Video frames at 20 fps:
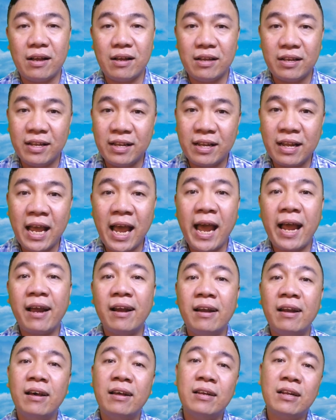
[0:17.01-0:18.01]
hiên
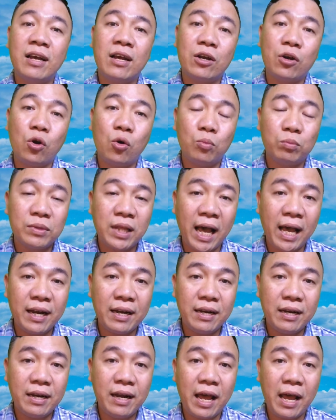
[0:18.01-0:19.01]
ngang lên à, cung
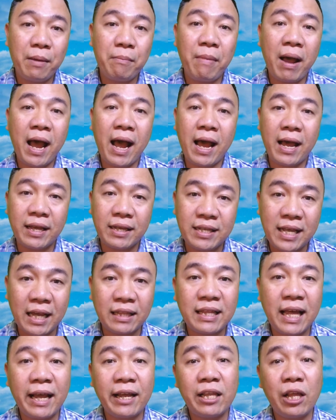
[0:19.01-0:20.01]
thánh để mà giải
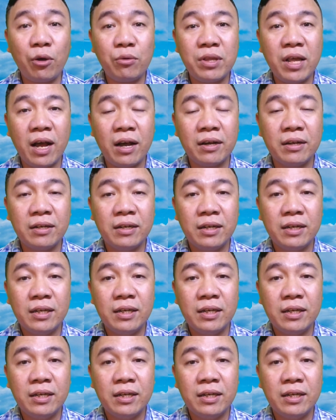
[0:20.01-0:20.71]
tán giáo dân